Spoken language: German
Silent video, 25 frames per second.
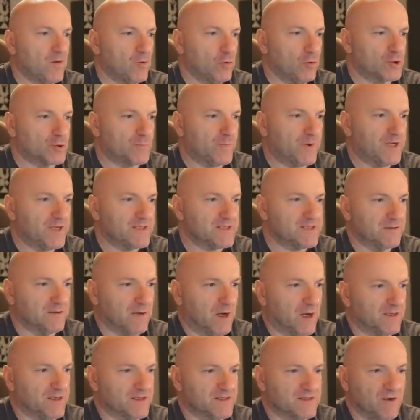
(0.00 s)
Gut, Springer
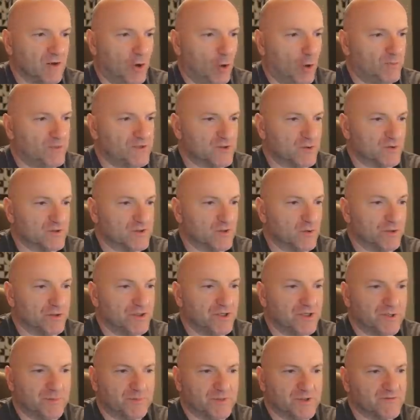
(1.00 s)
C3, das ist der Hauptzug. So,
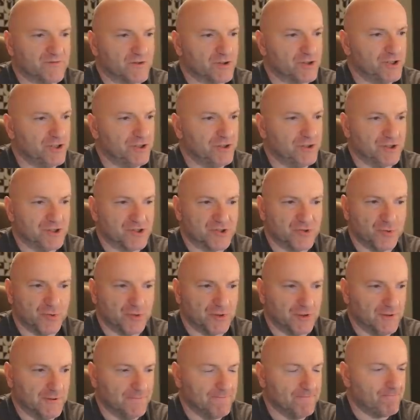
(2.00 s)
hier gibt es verschiedene
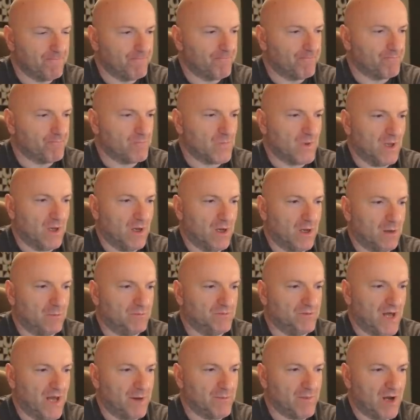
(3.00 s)
Züge.
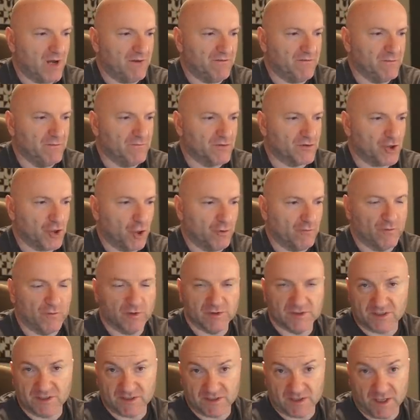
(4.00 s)
Ähm, Dame A5 schauen
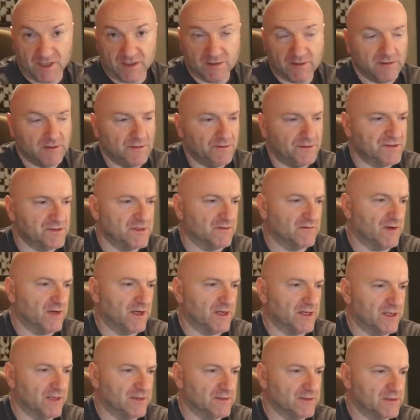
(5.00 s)
wir uns jetzt an, in dieser
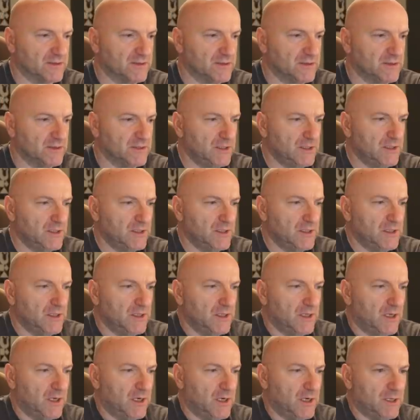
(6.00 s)
Variante.
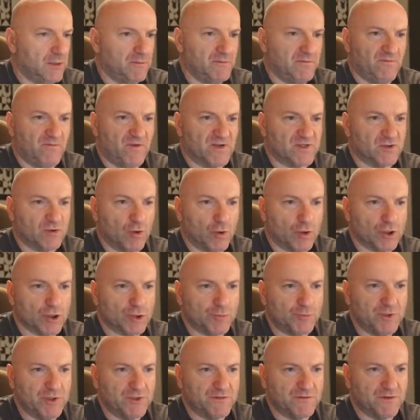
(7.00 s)
Ähm, was noch
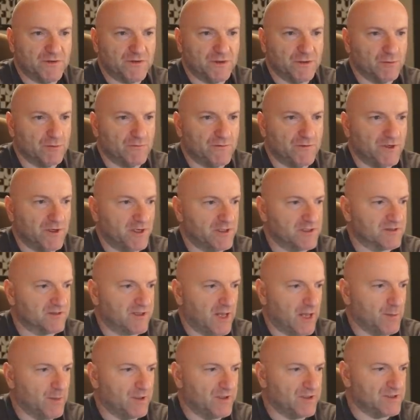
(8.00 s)
gespielt wird hin und wieder, ist
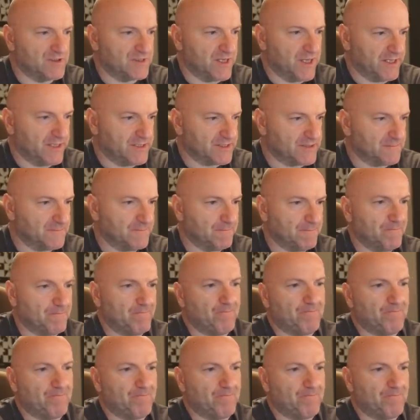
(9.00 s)
Dame D6.